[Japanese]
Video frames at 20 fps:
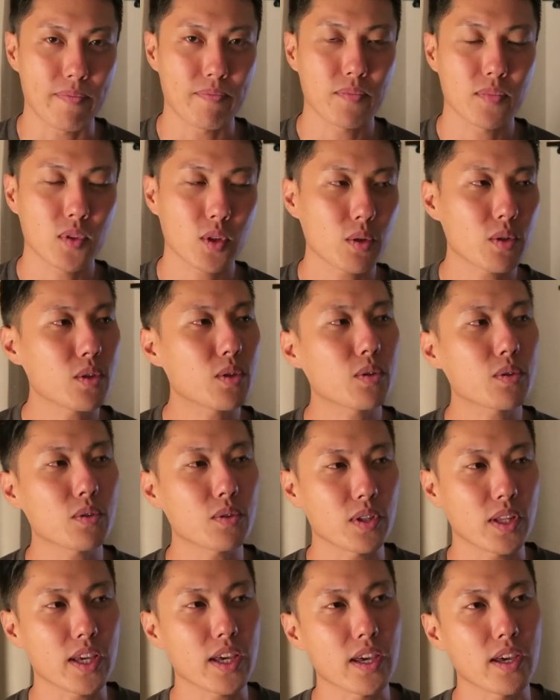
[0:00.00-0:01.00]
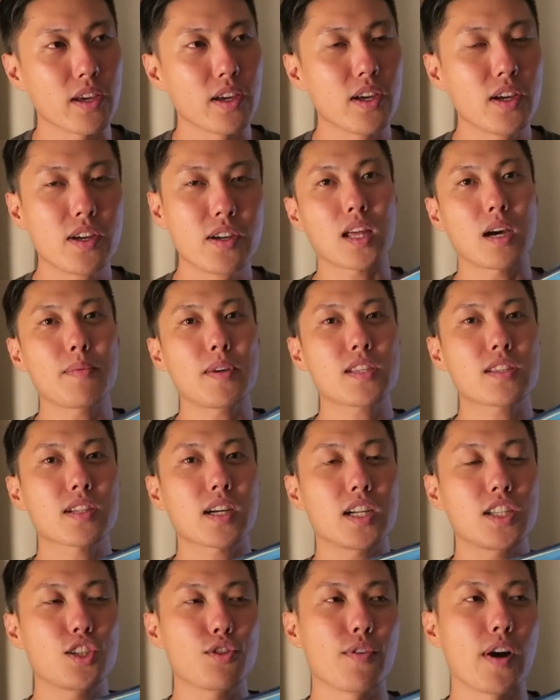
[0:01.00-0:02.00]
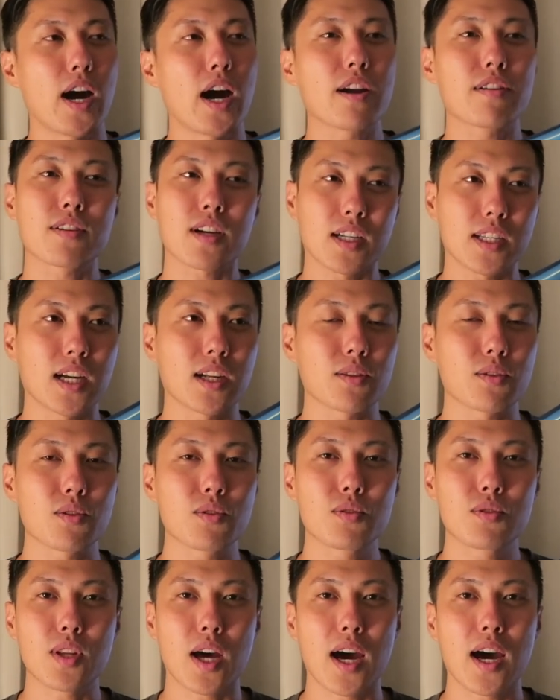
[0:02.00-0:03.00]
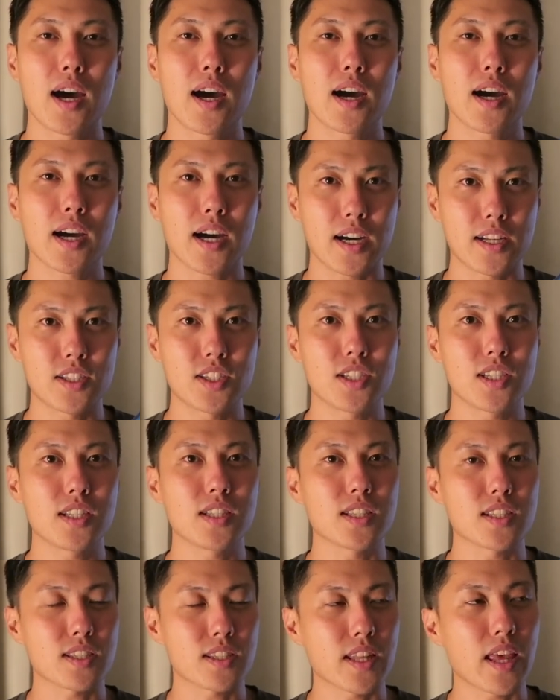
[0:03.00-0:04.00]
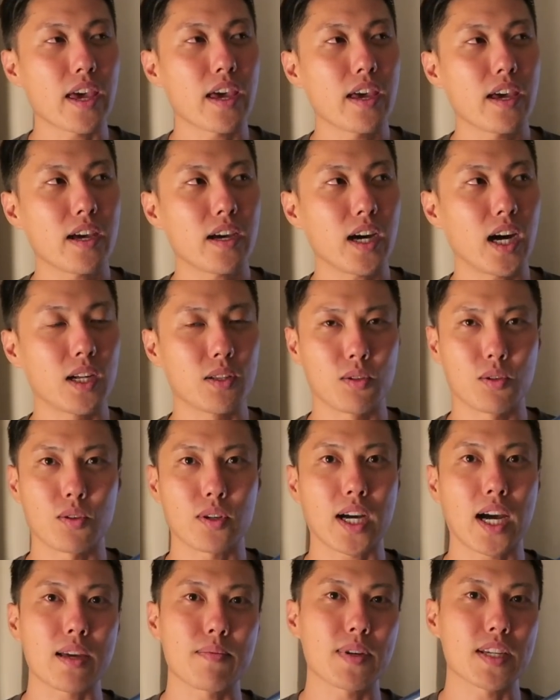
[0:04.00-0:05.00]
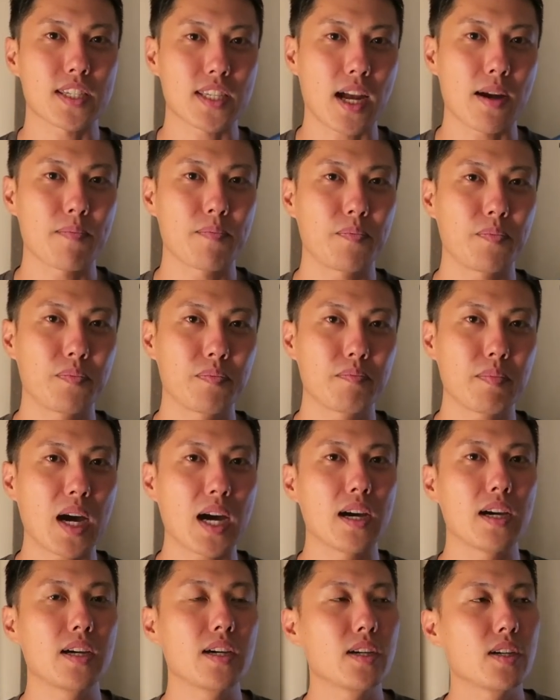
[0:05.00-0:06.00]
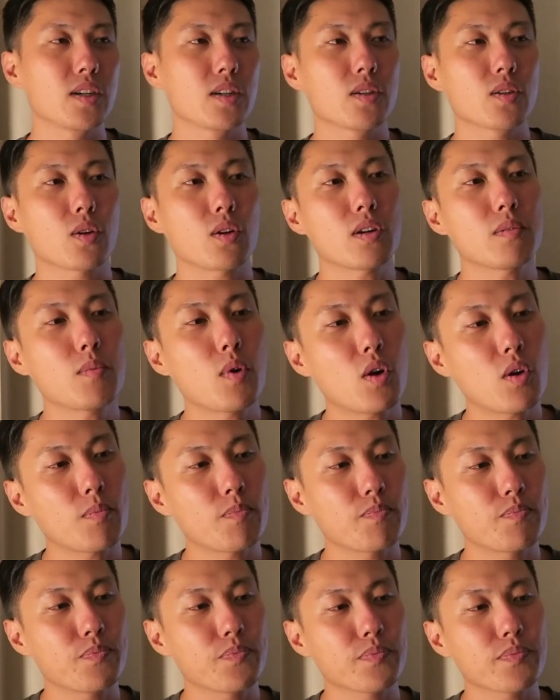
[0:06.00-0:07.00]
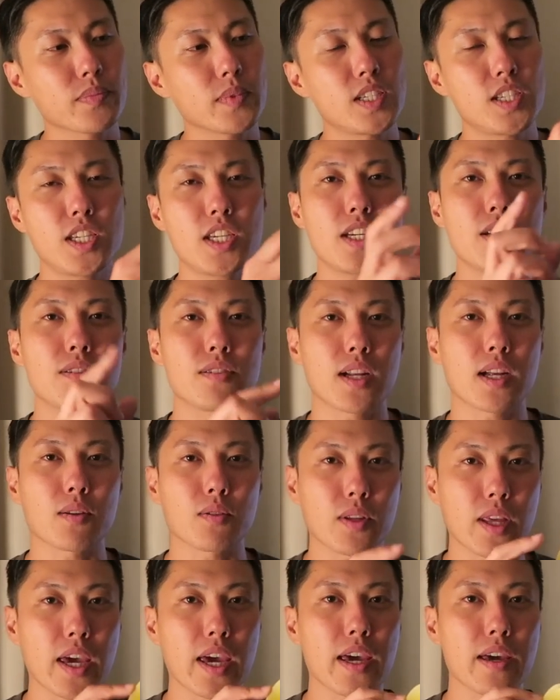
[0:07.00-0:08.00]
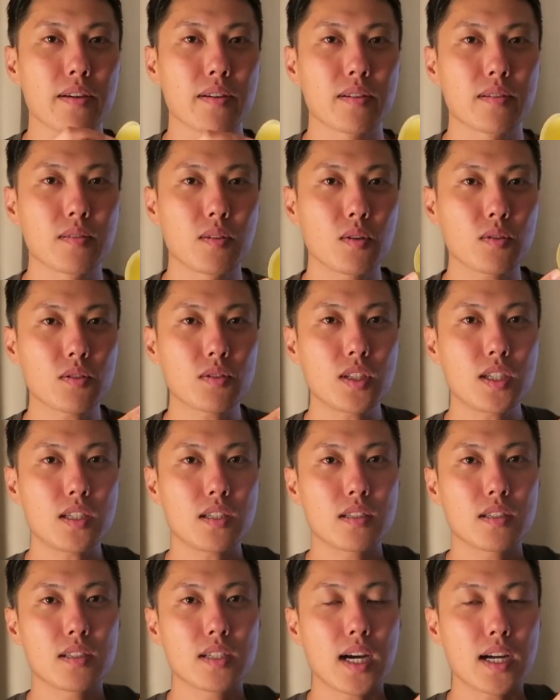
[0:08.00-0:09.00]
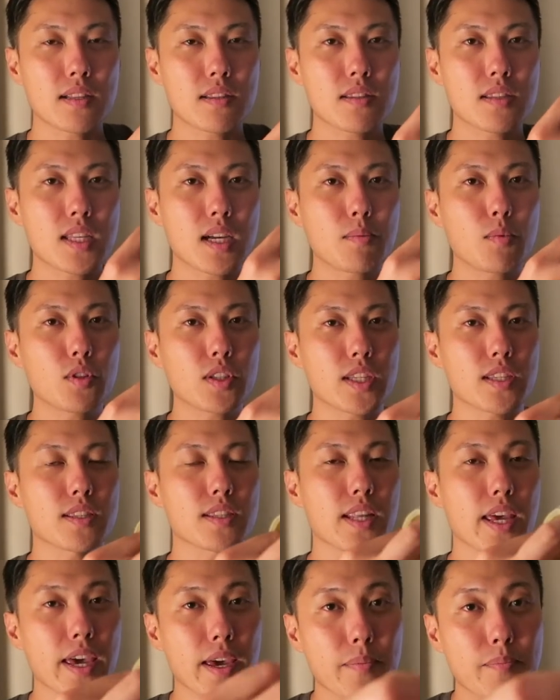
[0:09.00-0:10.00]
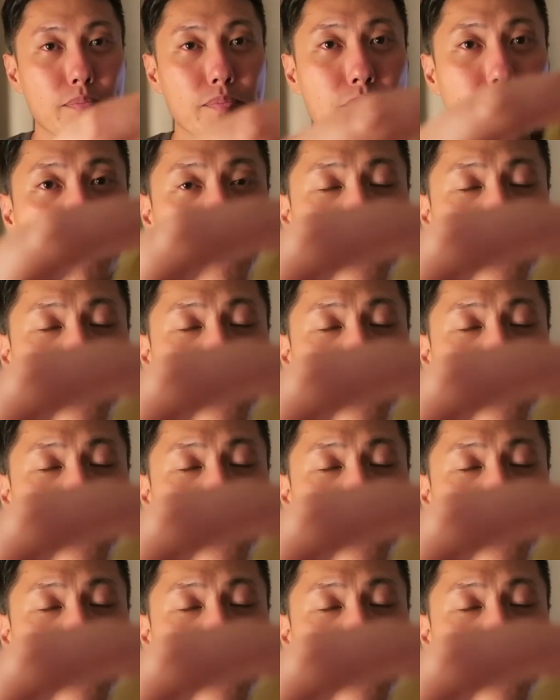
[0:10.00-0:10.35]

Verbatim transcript: 円ということで試す価値はあるかなというふうな感じでですねあの買いましたまあこれもシールなので本当に厚さもですね